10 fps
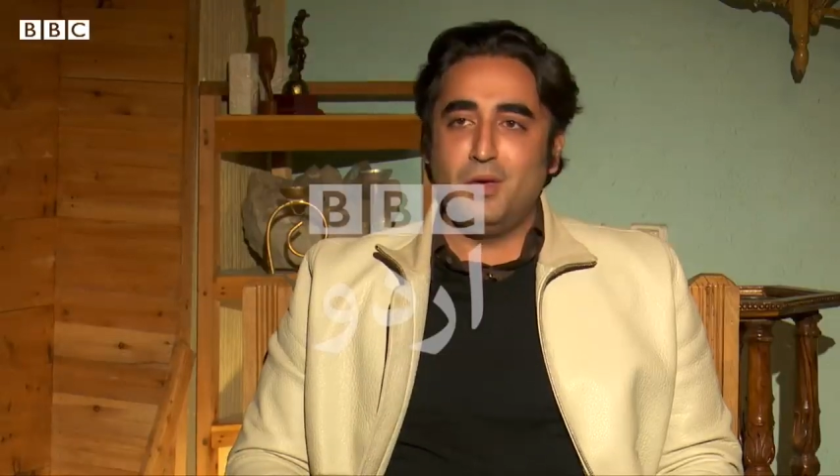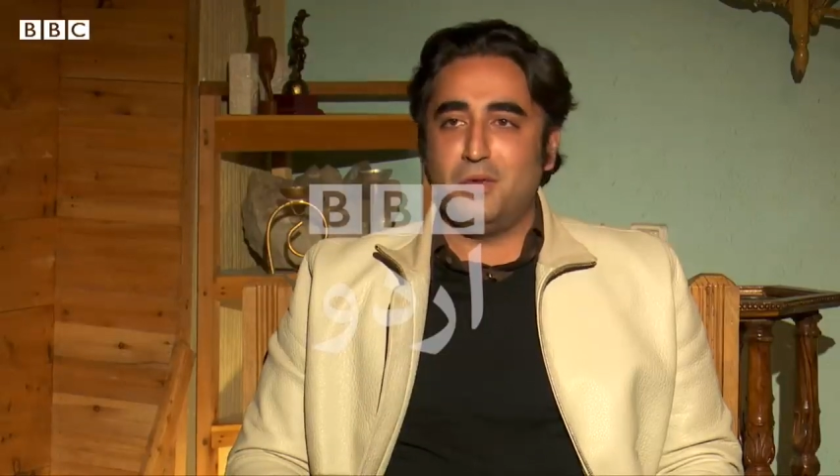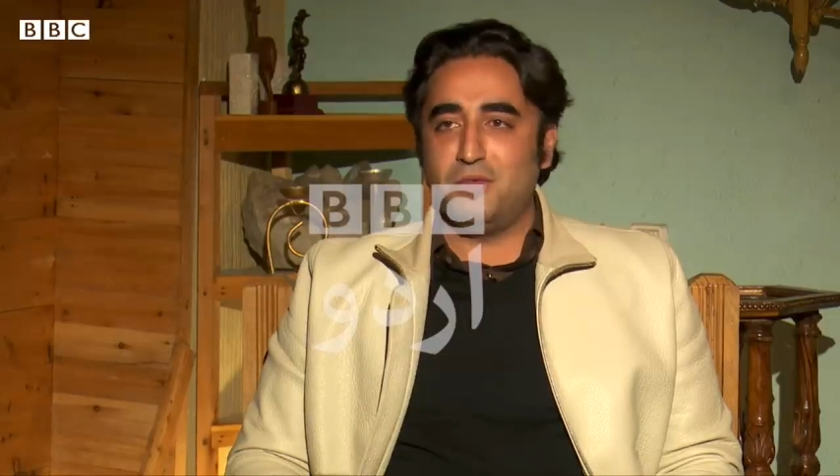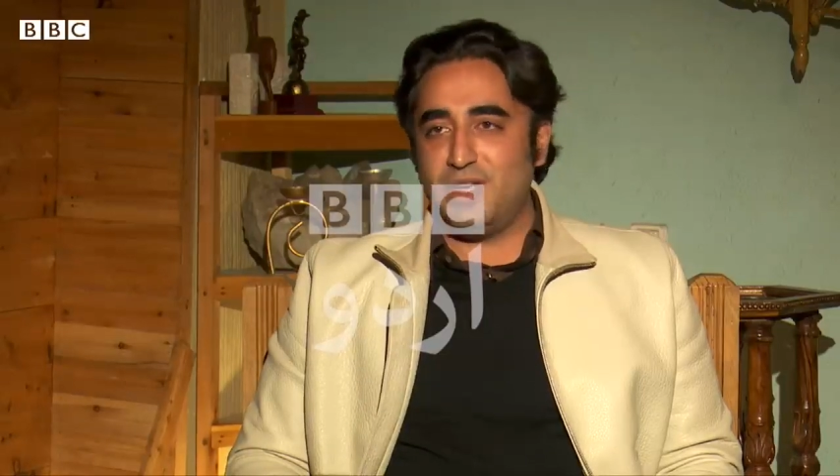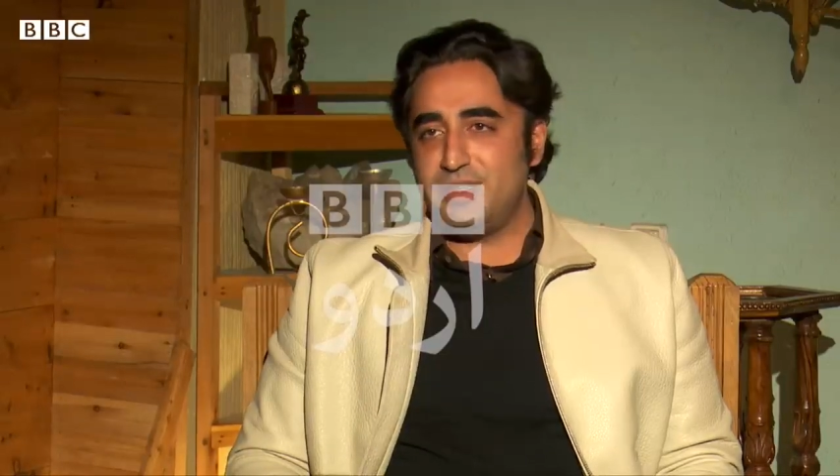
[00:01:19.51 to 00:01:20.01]

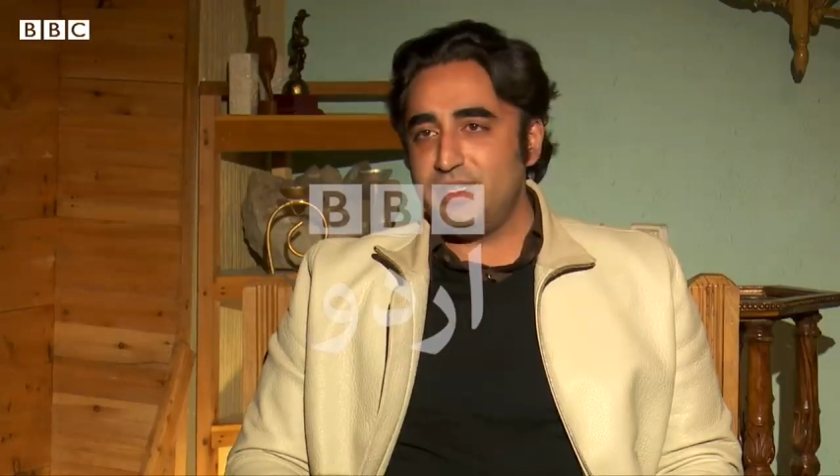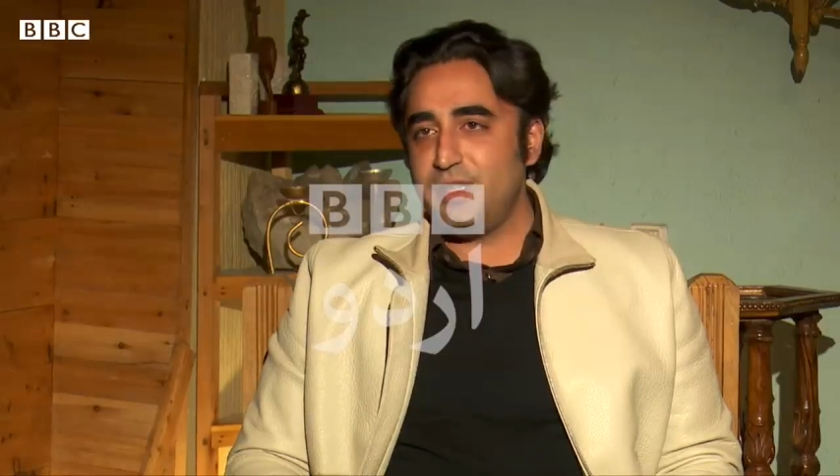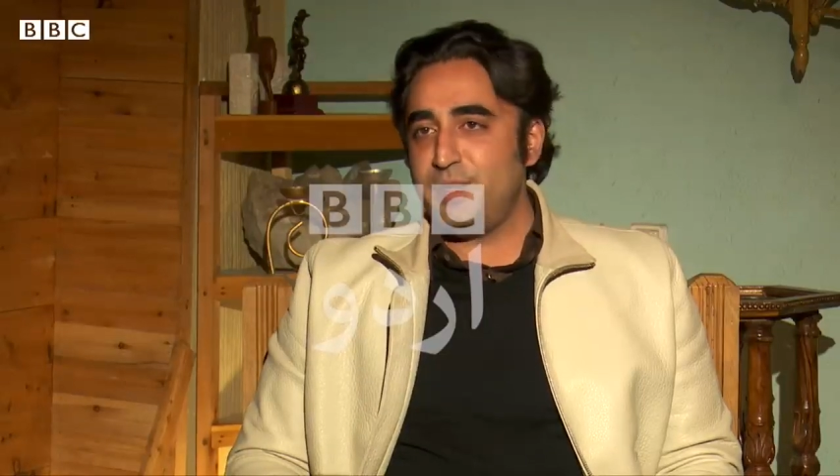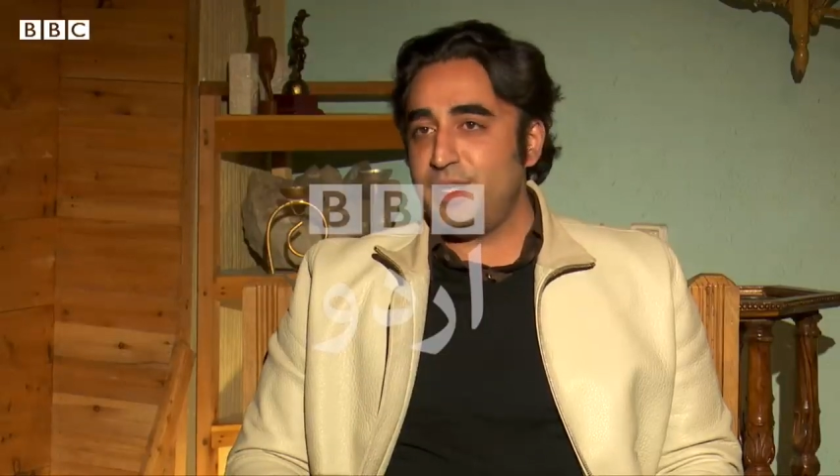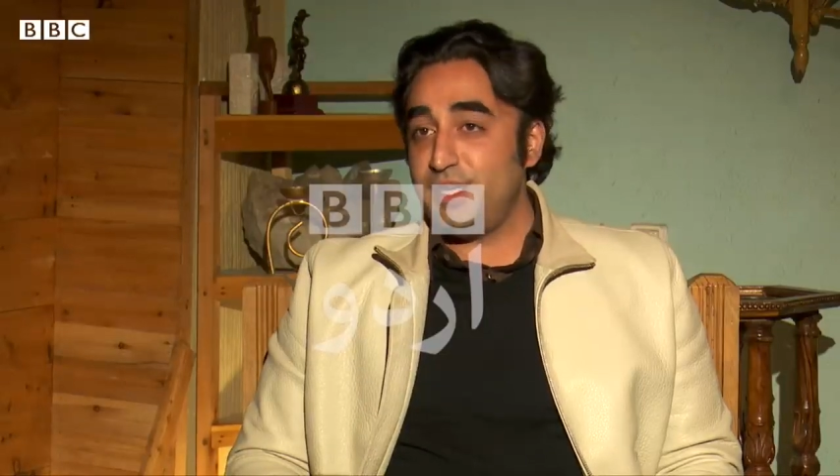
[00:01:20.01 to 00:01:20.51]
और वैसे
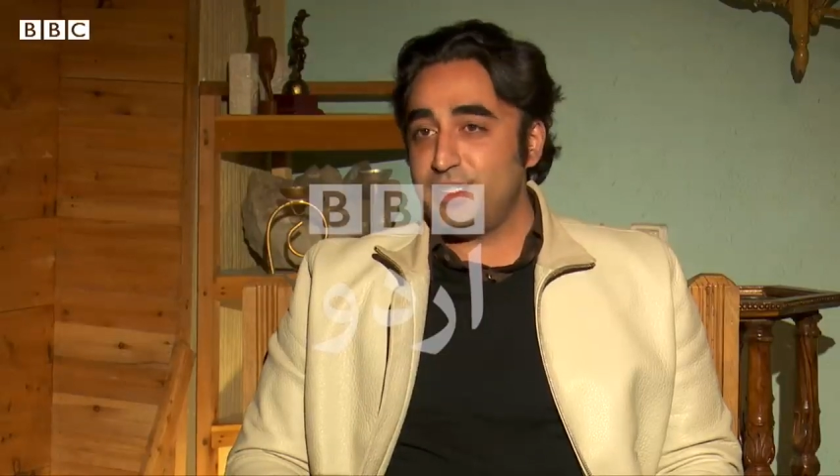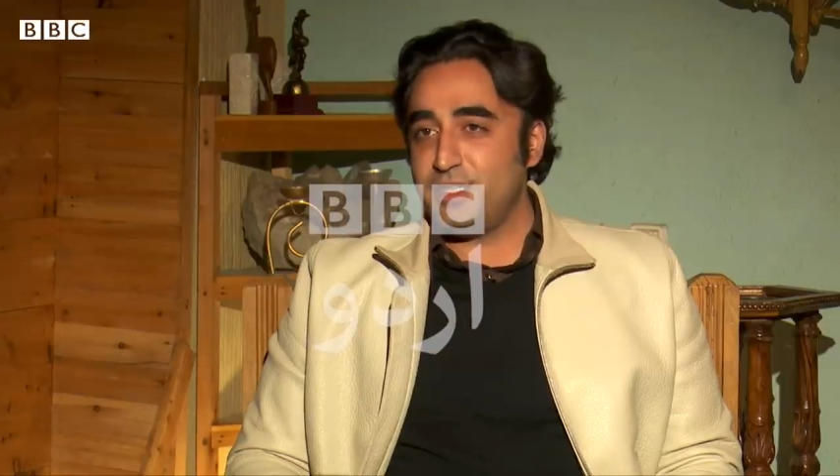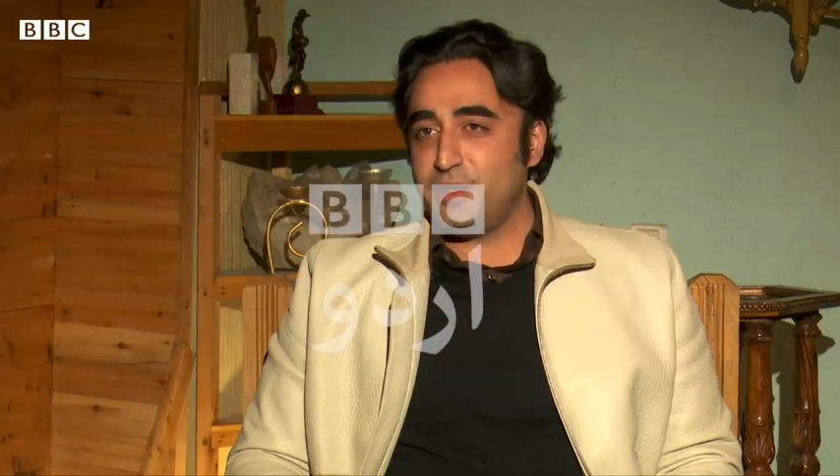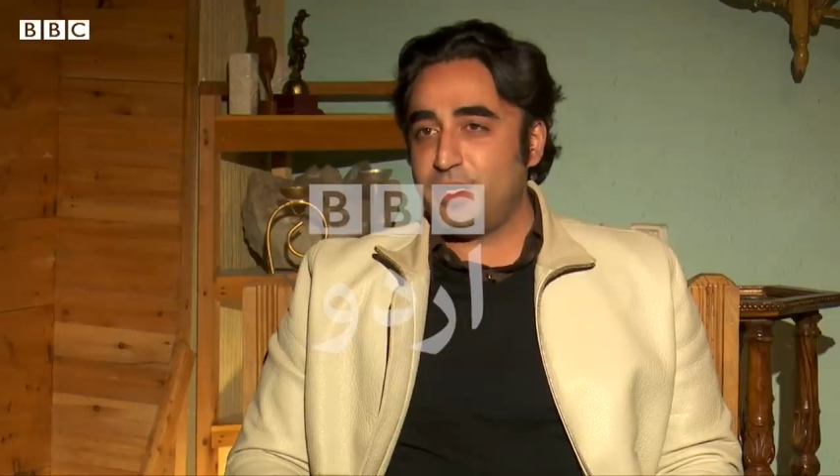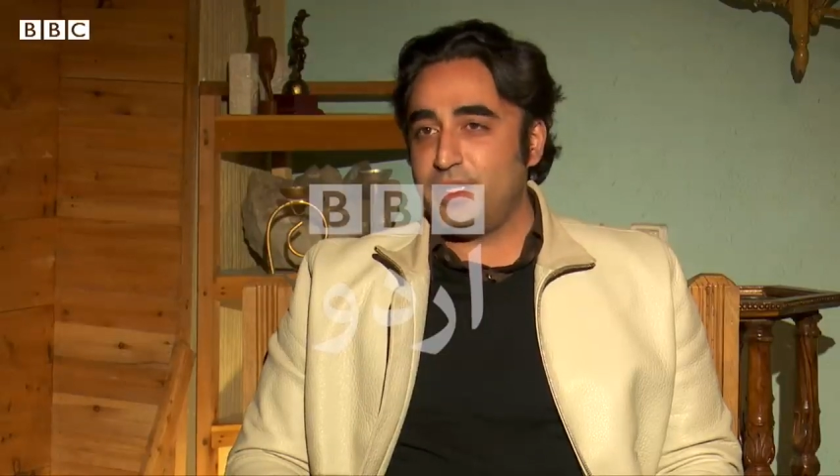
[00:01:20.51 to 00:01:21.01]
हमारा
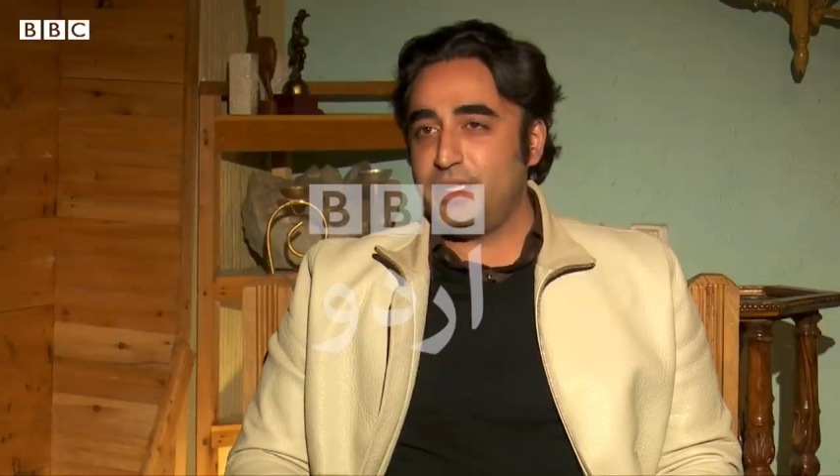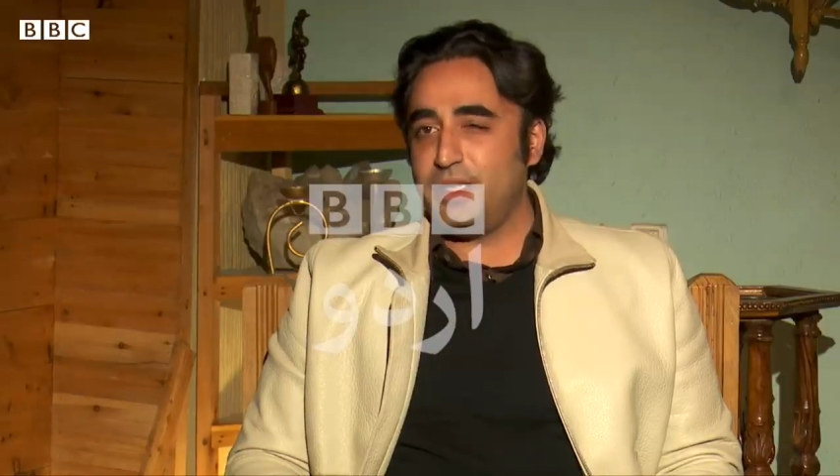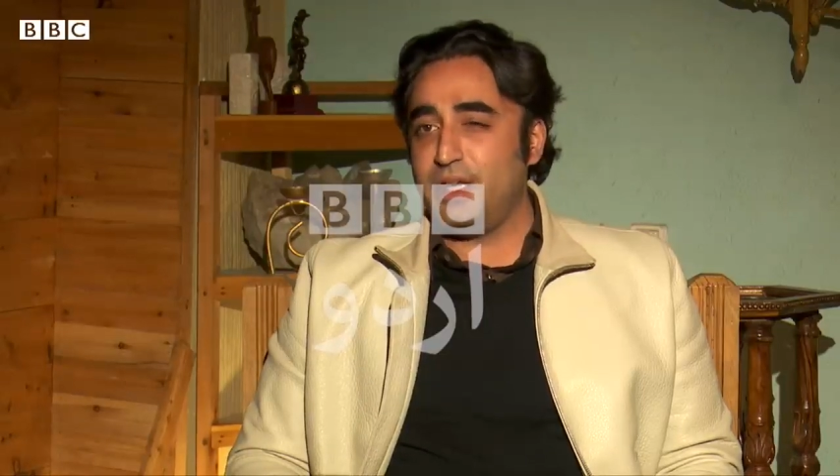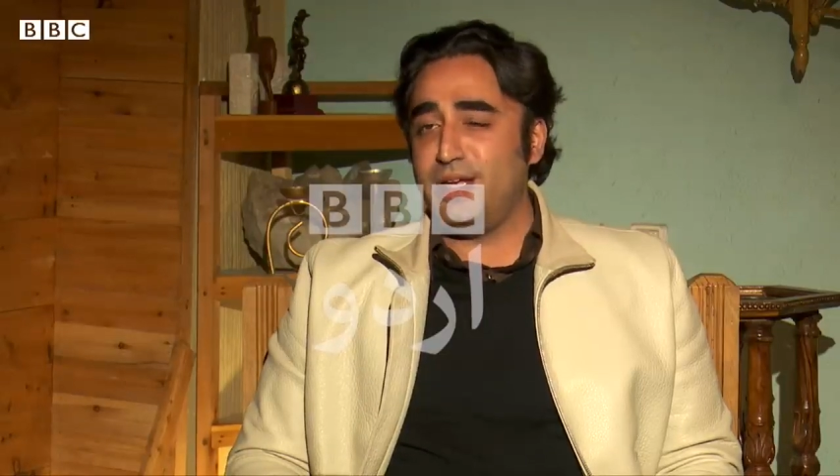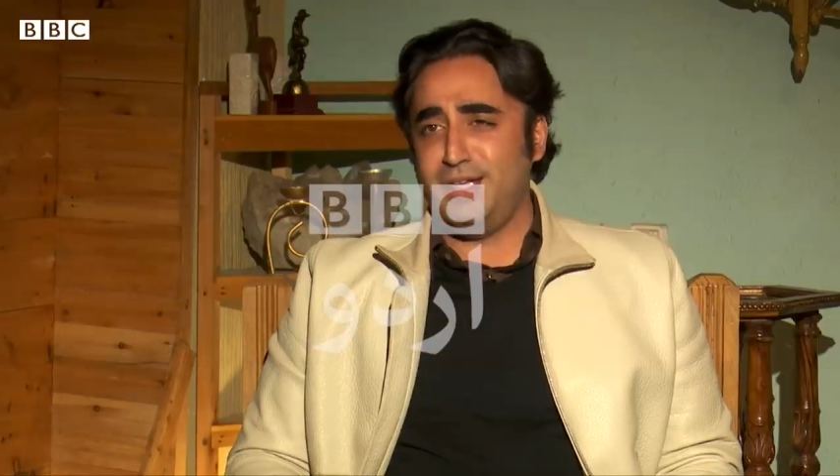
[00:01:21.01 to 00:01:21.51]
इस्तेबाल
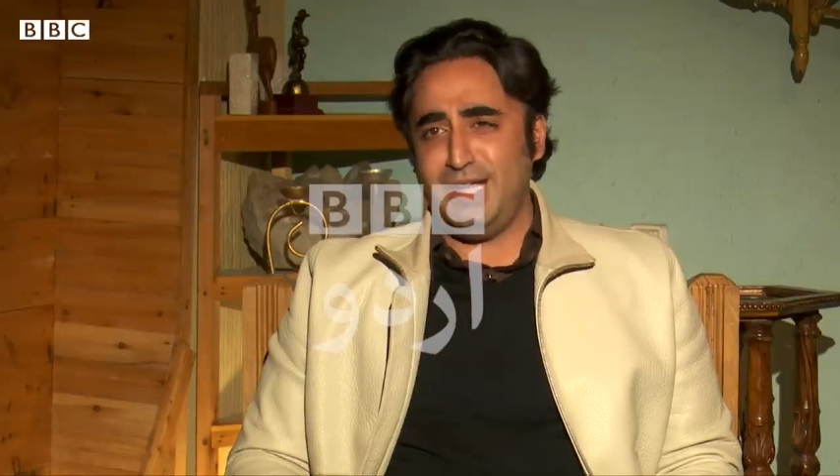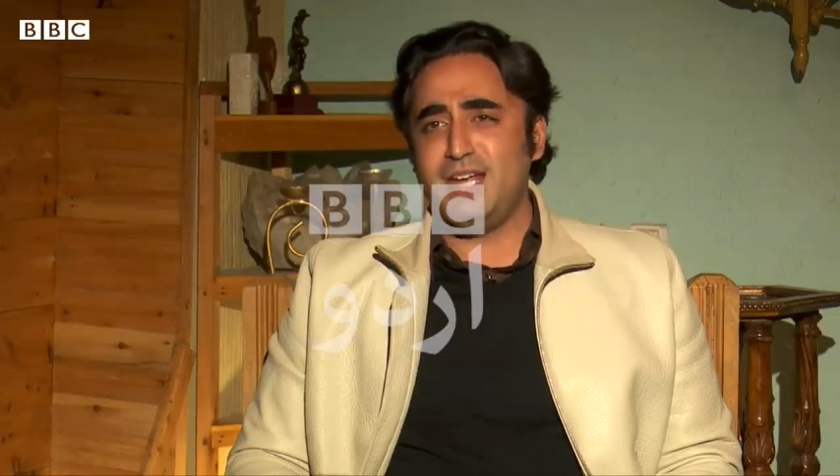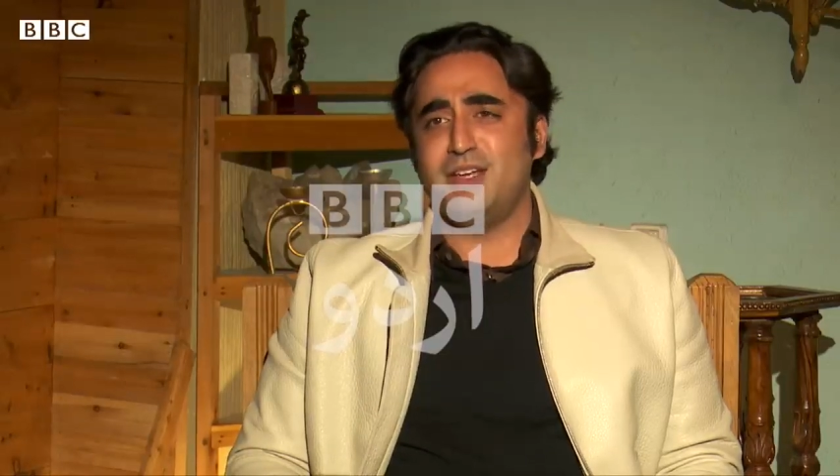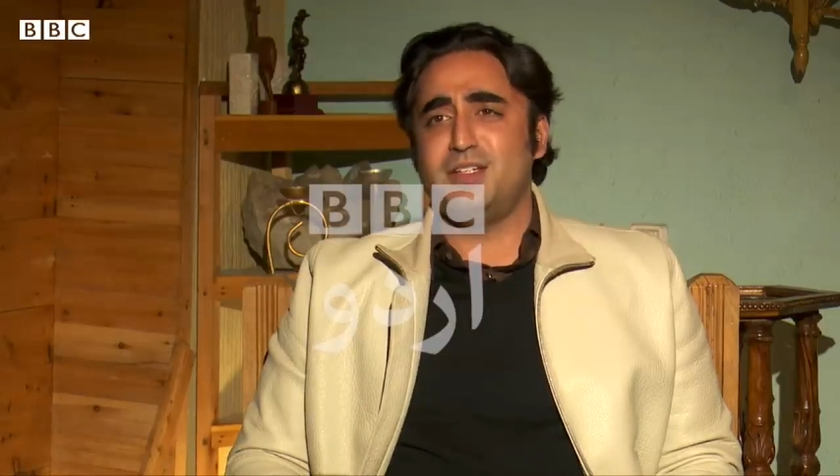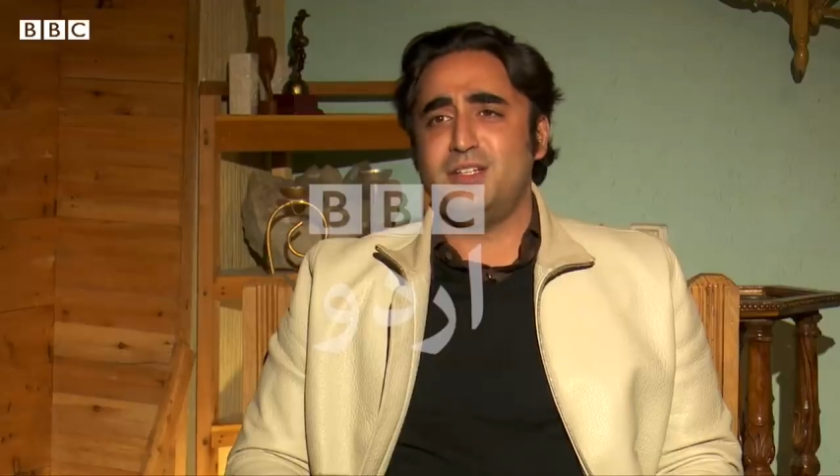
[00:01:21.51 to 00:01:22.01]
किया है ये
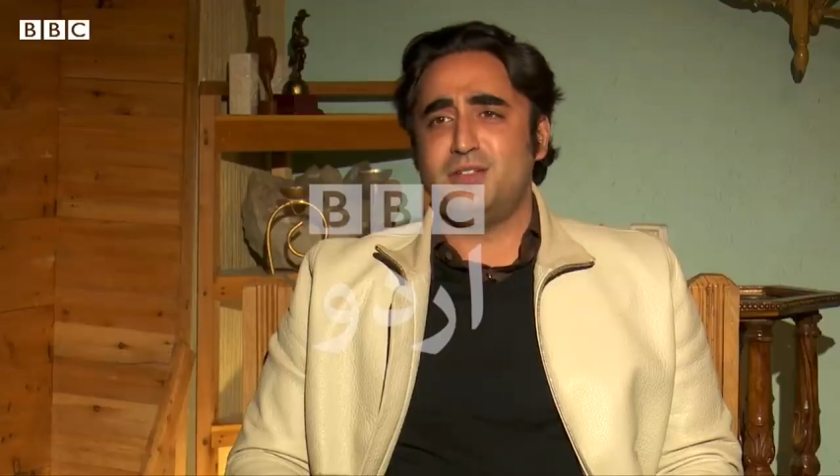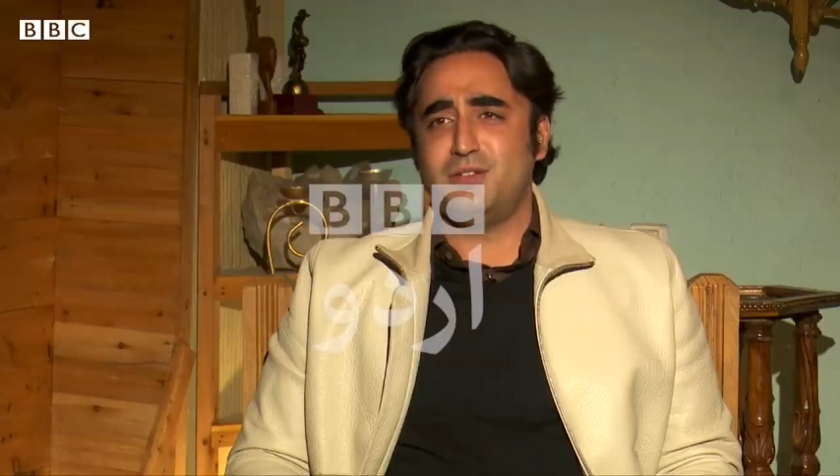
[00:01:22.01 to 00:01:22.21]
एक चीज़